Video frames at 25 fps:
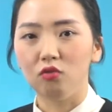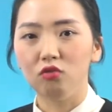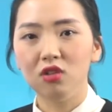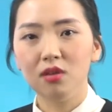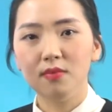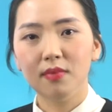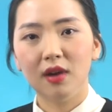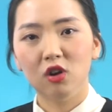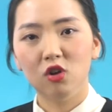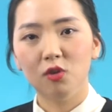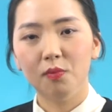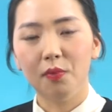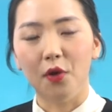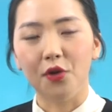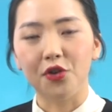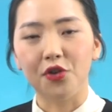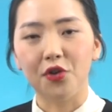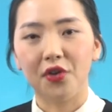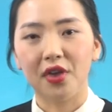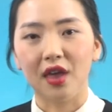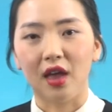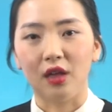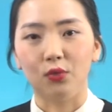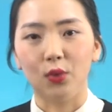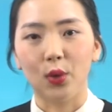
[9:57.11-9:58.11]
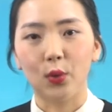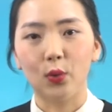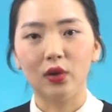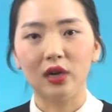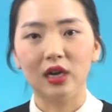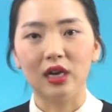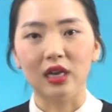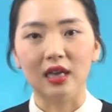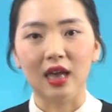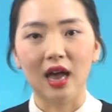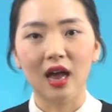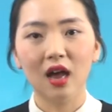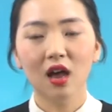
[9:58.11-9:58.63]
우리말로 번역이 안 되고
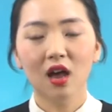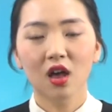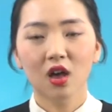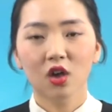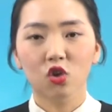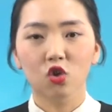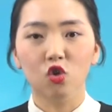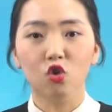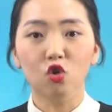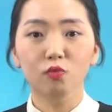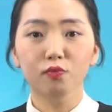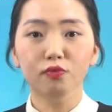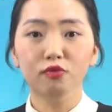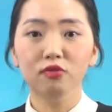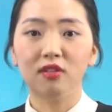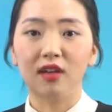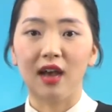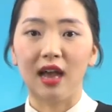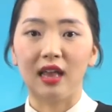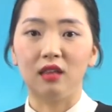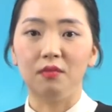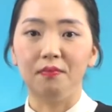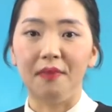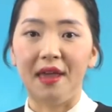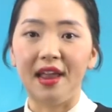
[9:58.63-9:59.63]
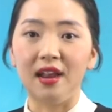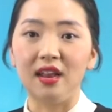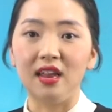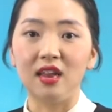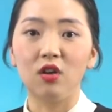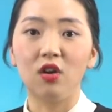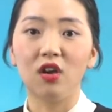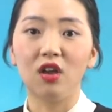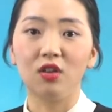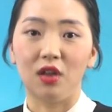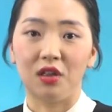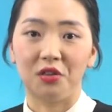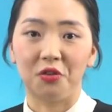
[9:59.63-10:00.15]
그냥 You've got mail
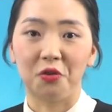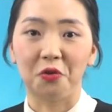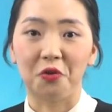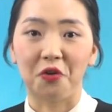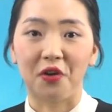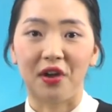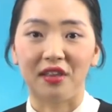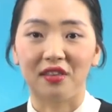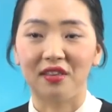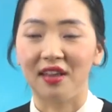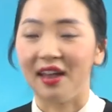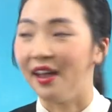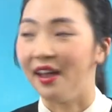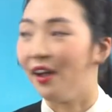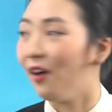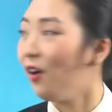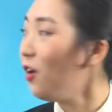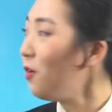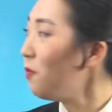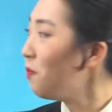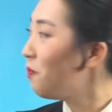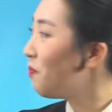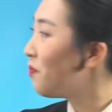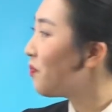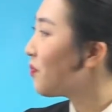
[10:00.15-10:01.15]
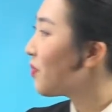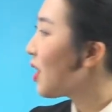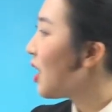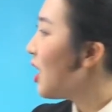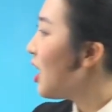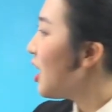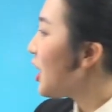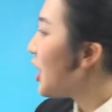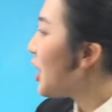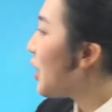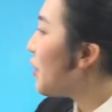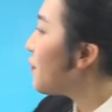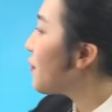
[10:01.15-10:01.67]
이렇게 됐던 것 같아요.
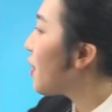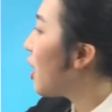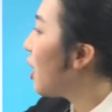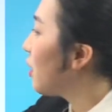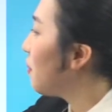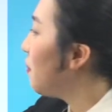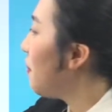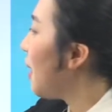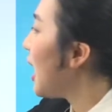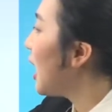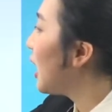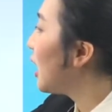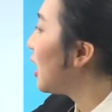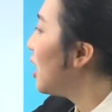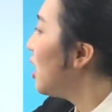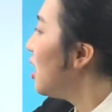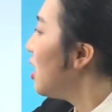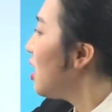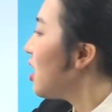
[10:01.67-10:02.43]
You've got mail.